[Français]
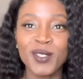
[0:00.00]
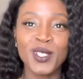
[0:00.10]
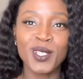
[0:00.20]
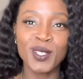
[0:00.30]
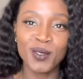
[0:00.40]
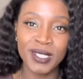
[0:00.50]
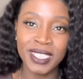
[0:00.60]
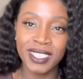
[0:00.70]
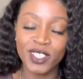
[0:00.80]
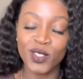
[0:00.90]

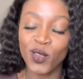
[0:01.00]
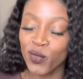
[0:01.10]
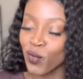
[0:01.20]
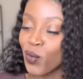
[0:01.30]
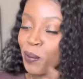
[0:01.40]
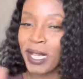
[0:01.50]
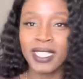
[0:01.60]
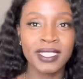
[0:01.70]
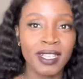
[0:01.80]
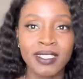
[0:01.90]
Aujourd'hui, je vous
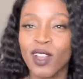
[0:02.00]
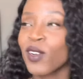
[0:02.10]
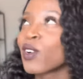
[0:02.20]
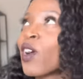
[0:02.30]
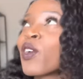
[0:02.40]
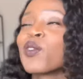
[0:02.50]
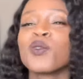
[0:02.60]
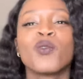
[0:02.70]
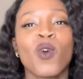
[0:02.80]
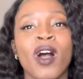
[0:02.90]
présente encore une
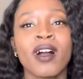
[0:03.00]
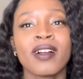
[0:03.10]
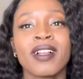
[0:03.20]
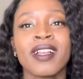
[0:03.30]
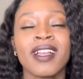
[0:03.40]
fois,